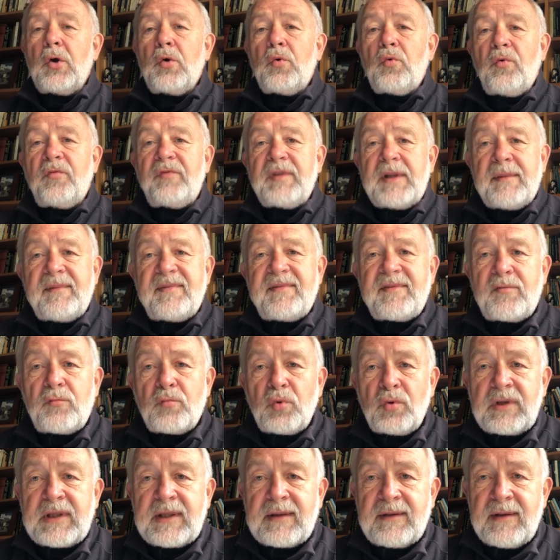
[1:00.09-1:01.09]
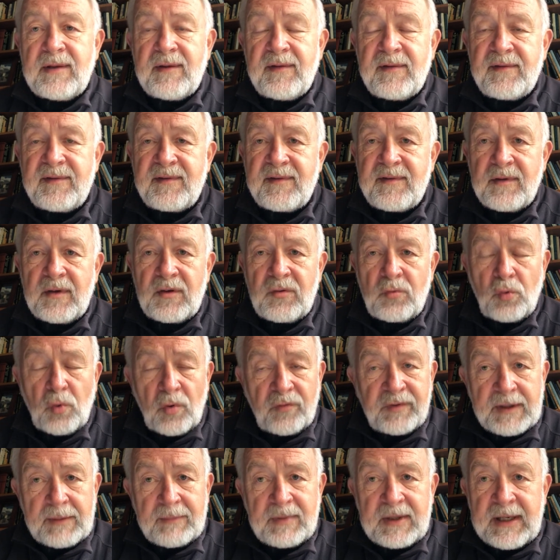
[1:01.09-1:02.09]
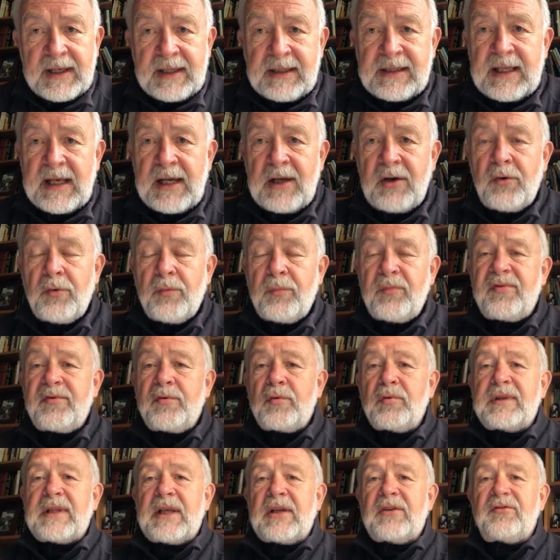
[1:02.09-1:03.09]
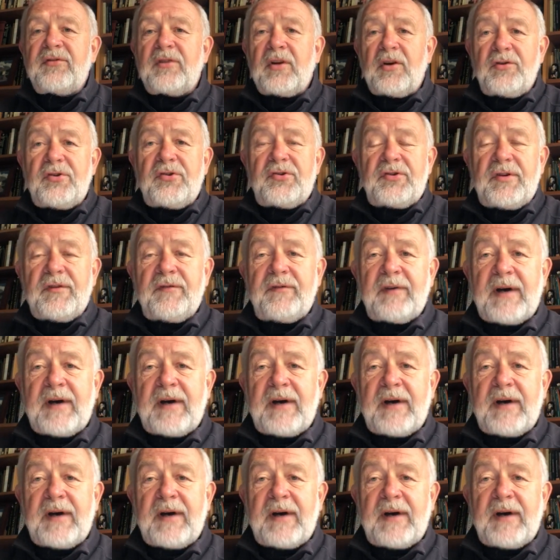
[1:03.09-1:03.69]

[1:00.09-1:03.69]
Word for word: Głównym skutkiem Głównym kryterium skuteczności